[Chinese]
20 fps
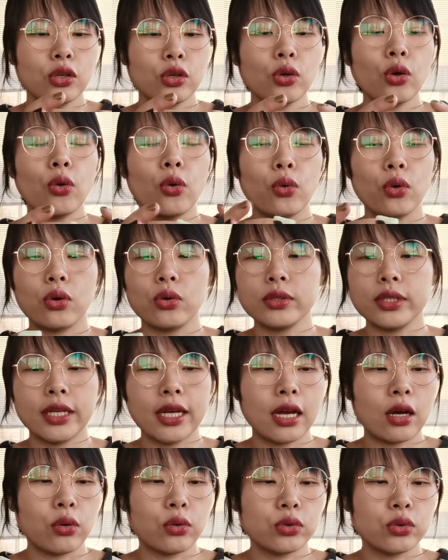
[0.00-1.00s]
用我我等
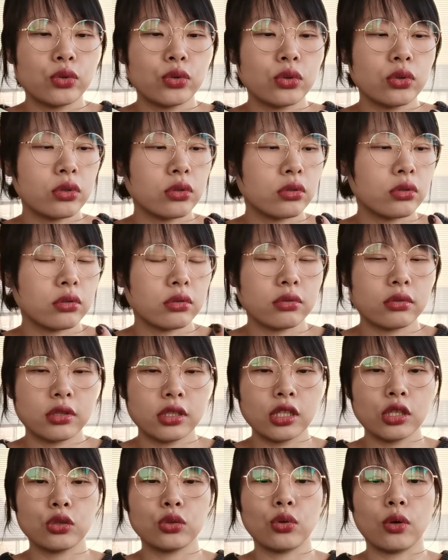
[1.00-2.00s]
一下我去
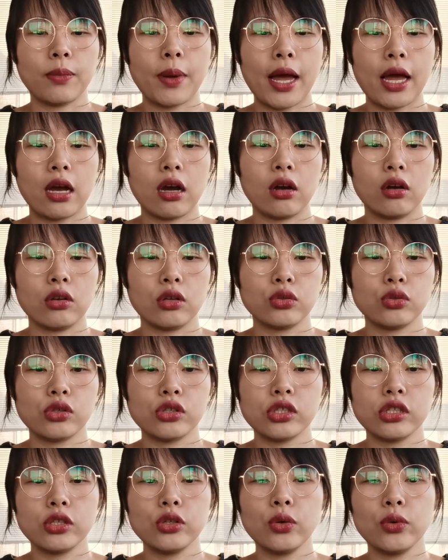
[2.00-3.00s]
厕所拍好了，就
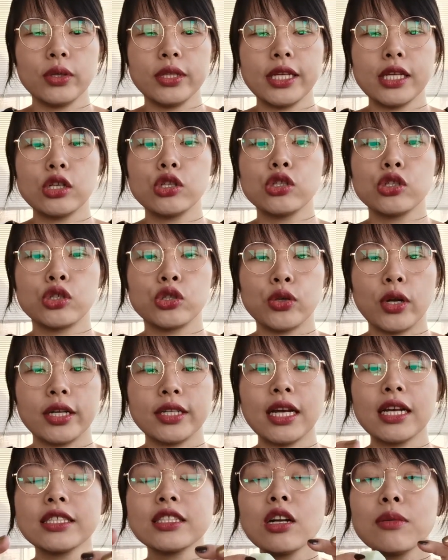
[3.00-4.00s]
是用一点水，
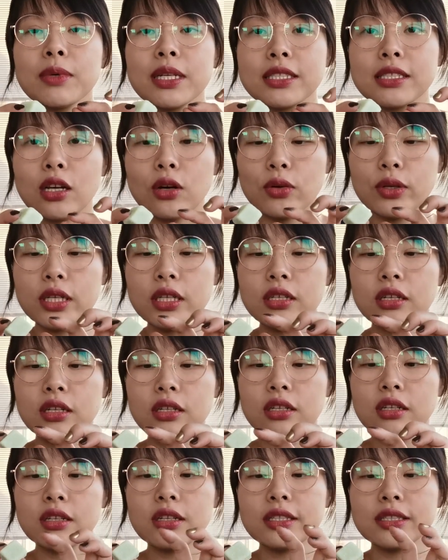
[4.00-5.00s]
它上面像有一颗
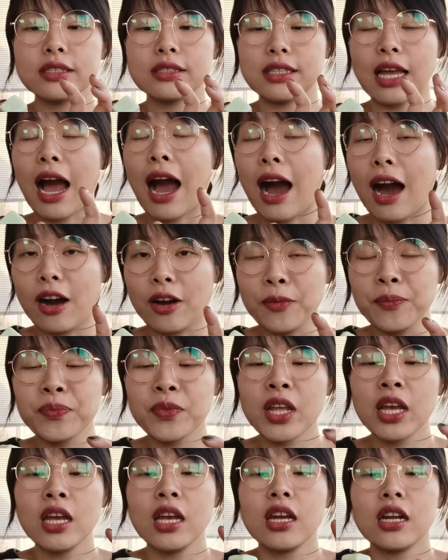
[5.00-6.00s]
颗糖。
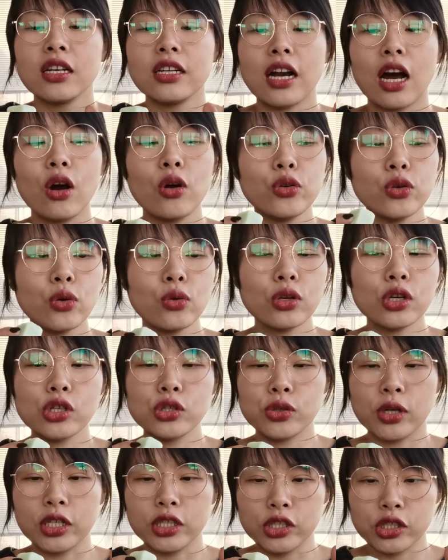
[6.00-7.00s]
然后用了
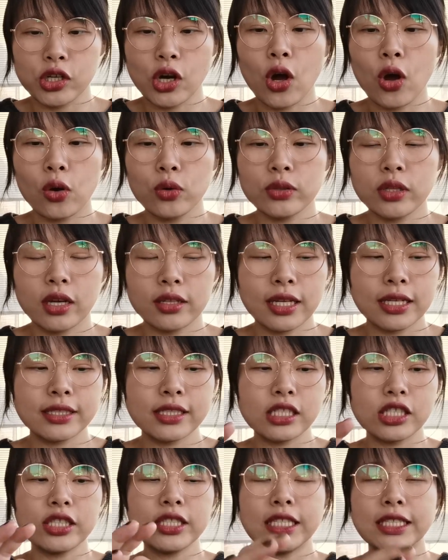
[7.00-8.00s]
水之后呢，它
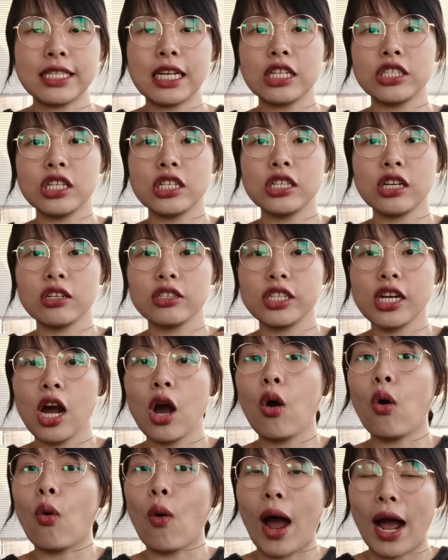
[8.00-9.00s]
其实你在身上这
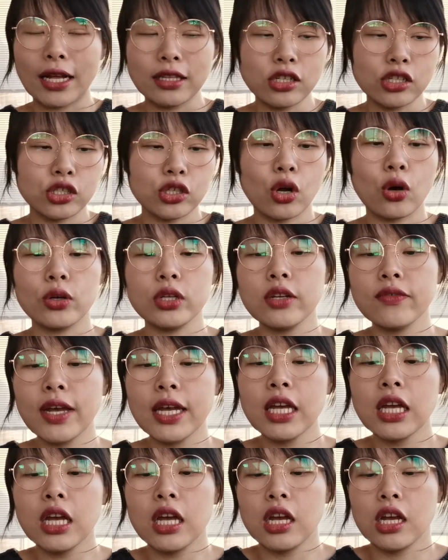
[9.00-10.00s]
样滑的时候，因
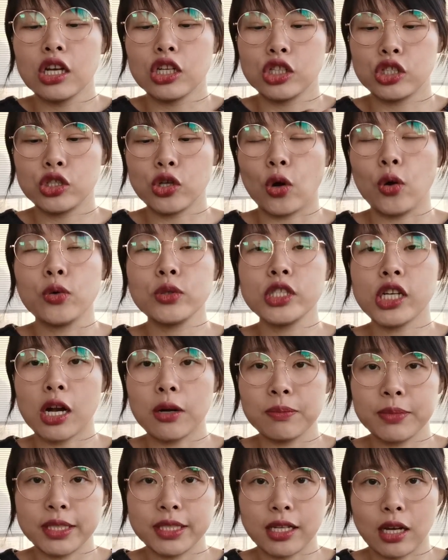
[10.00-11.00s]
为手
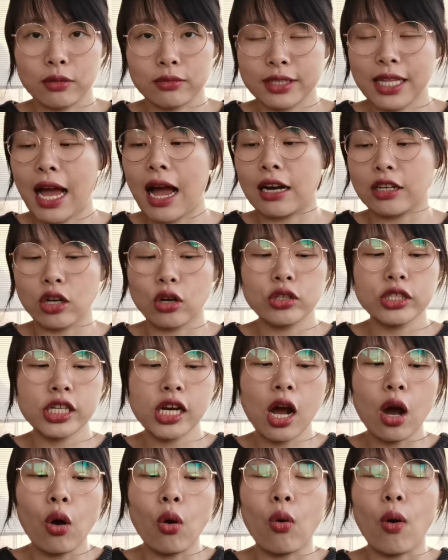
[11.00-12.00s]
掌比较大，然后这
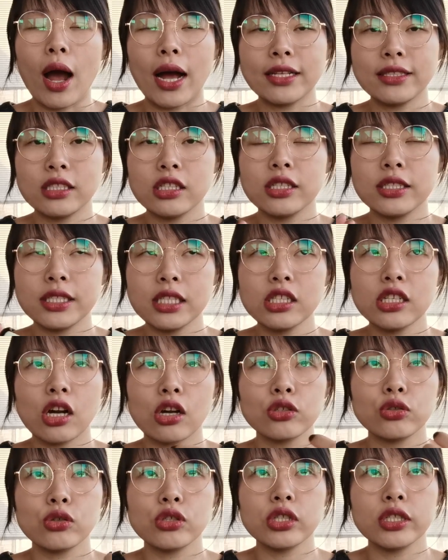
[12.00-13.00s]
样滑其实经
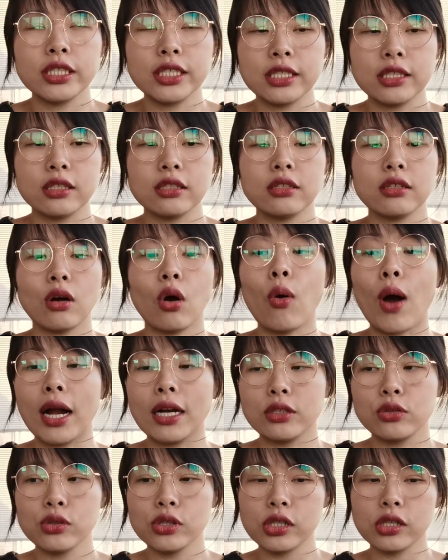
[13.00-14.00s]
常就是你滑
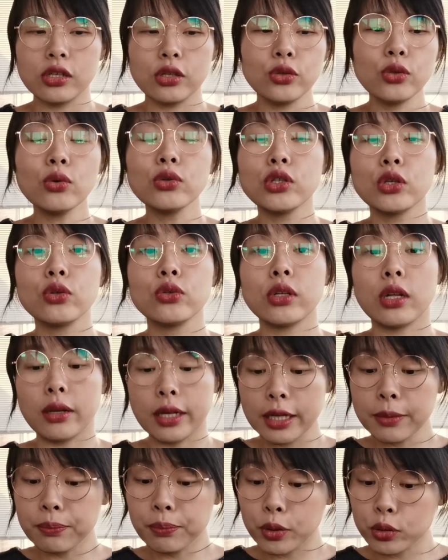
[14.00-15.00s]
就是用着用着，
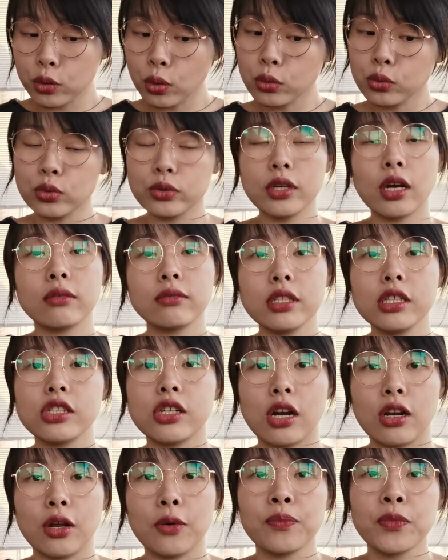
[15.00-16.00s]
哎，扑通就掉地
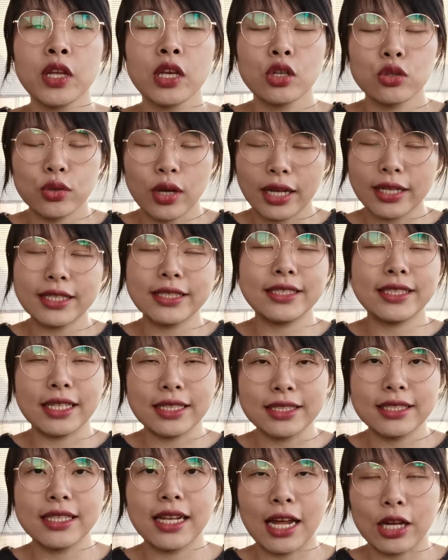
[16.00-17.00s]
上了，所以还得
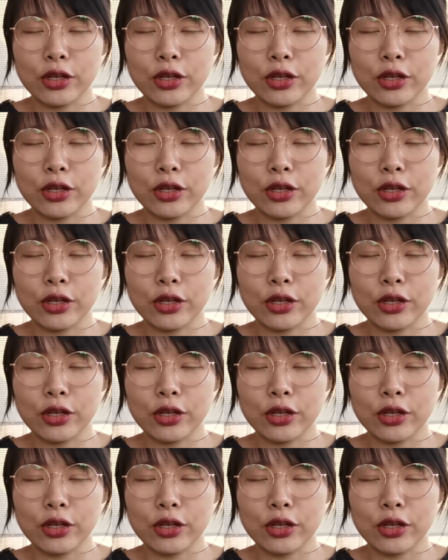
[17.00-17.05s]
捡起